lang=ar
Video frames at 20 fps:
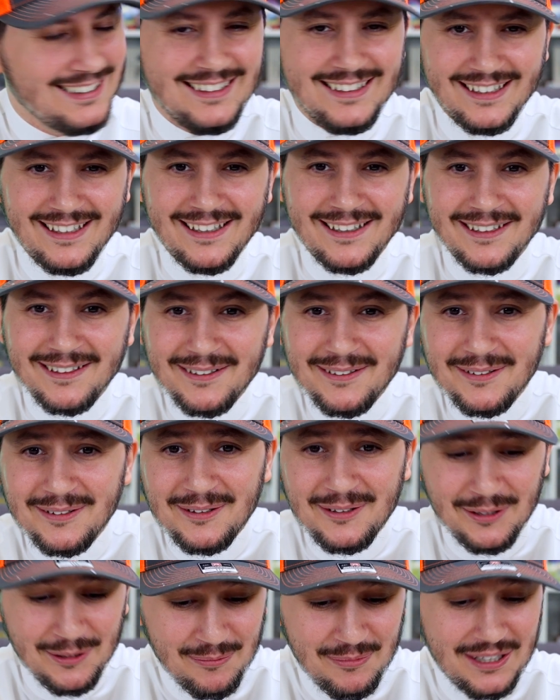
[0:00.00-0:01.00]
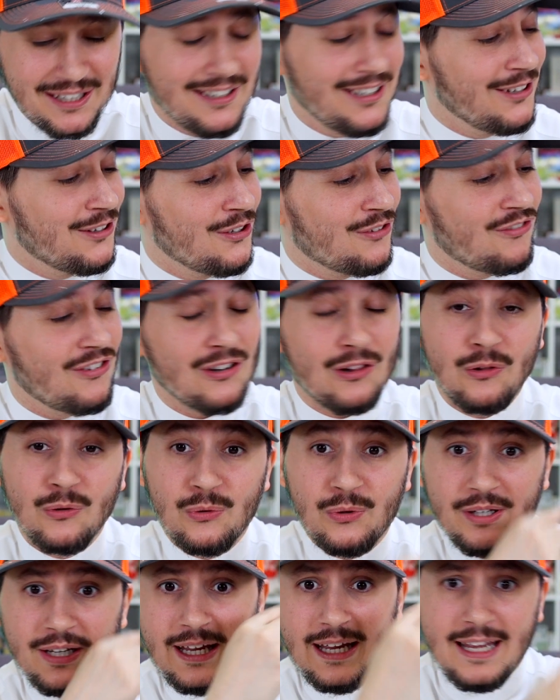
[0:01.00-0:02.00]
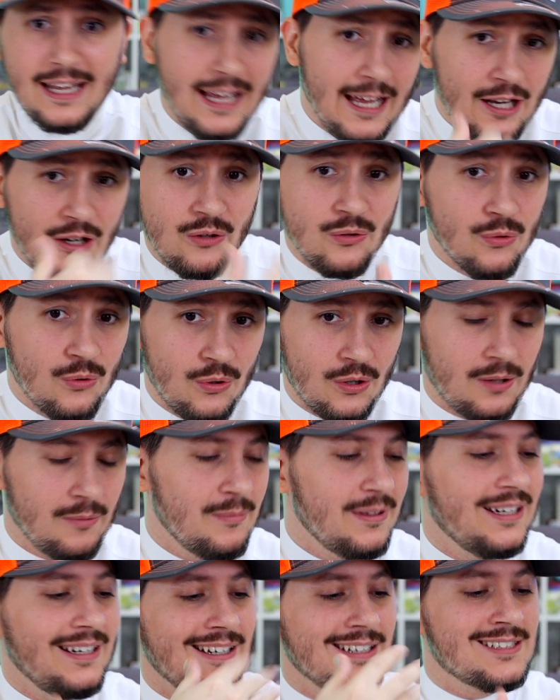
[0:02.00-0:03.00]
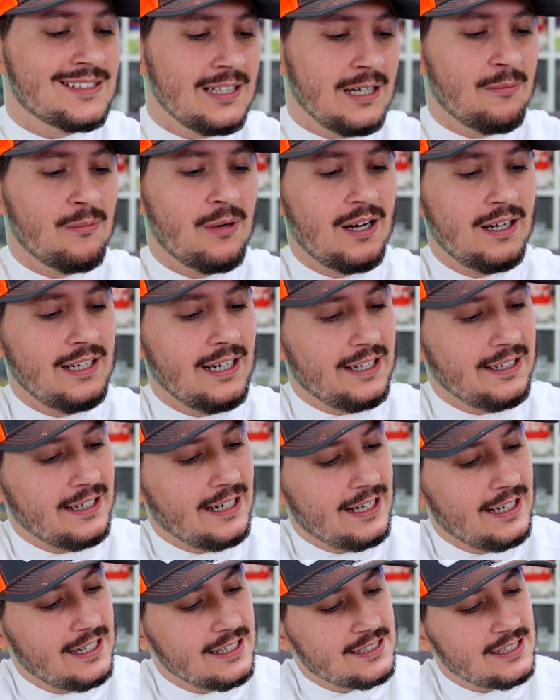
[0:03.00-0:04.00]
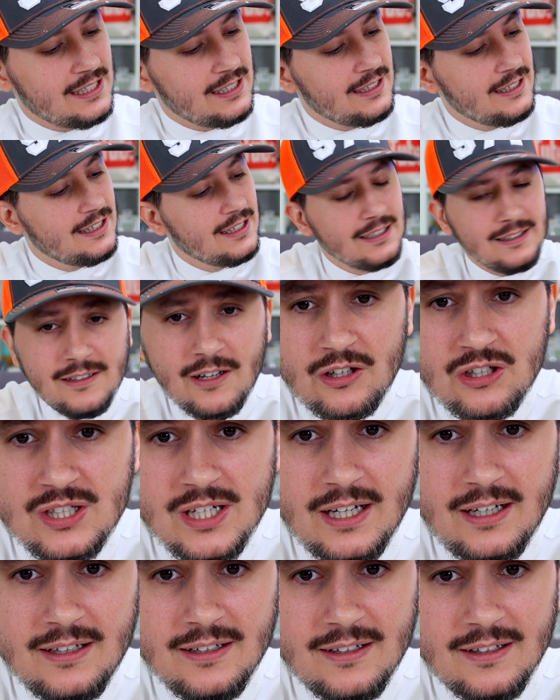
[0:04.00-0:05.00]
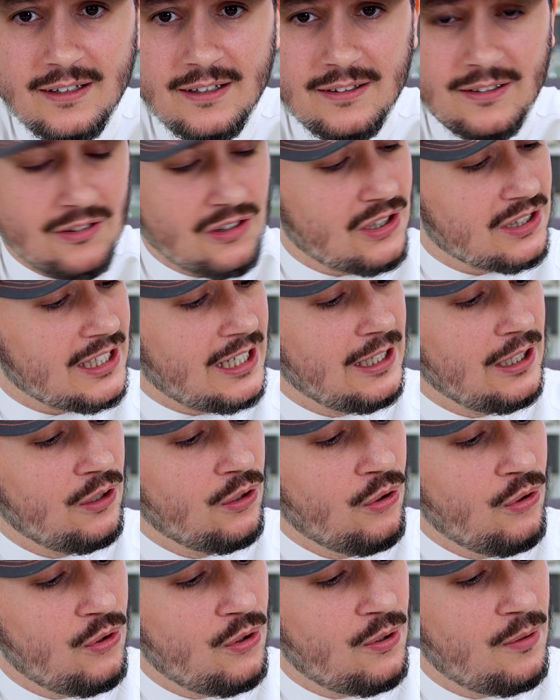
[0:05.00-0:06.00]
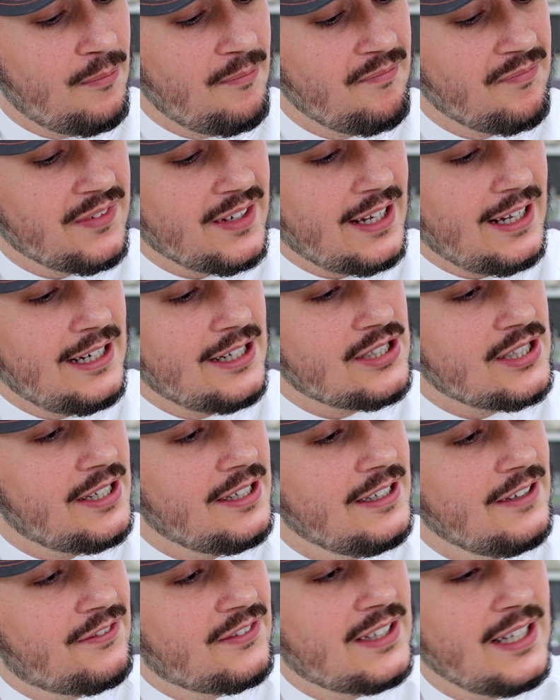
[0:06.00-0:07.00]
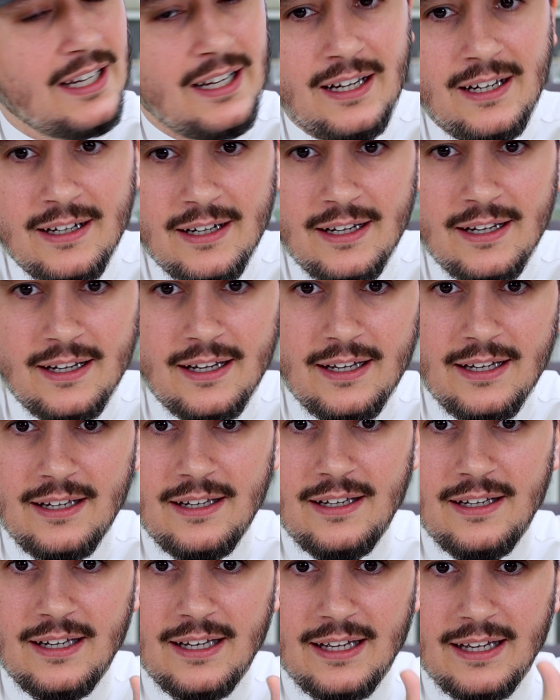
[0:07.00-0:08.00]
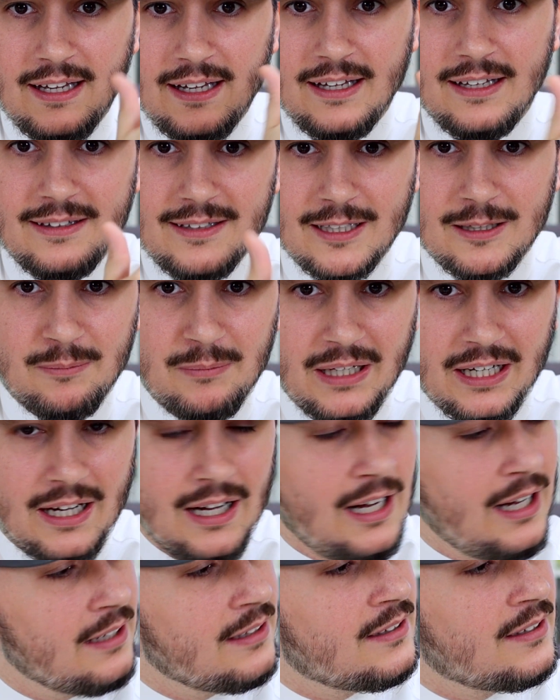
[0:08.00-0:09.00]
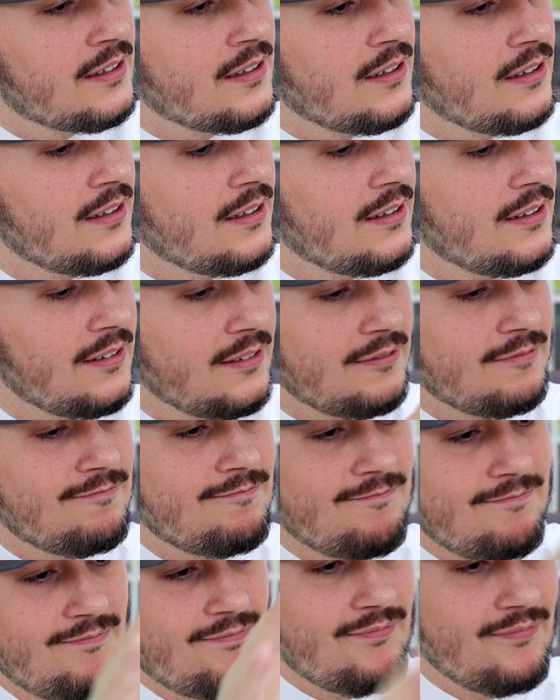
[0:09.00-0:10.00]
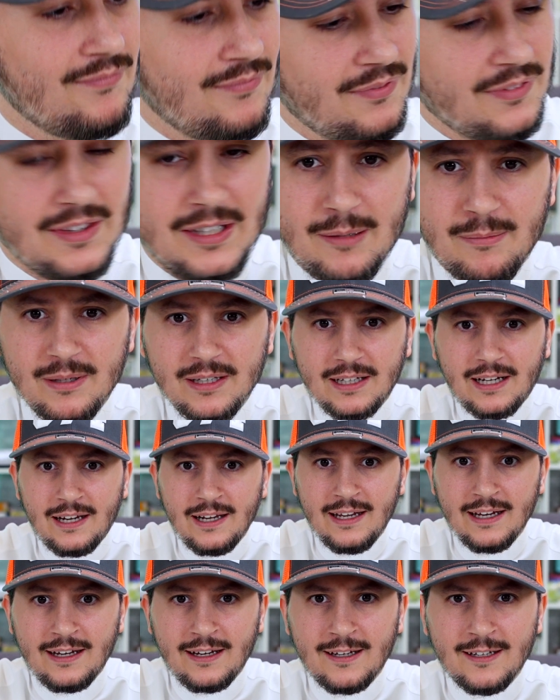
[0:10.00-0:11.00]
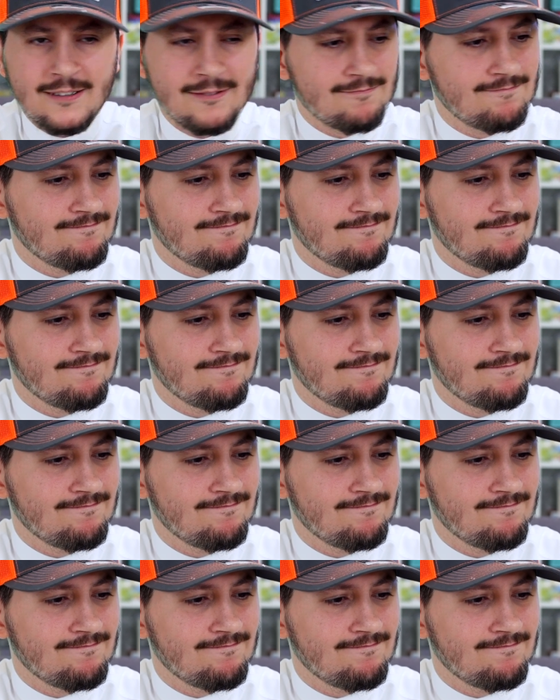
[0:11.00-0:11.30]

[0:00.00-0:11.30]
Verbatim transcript: ايه يمكن أن تتفضلون هالنوع من الاستعمال يعني علشان نرجع نضغط على الهوم علشان نفتح التطبيقات دبل كليك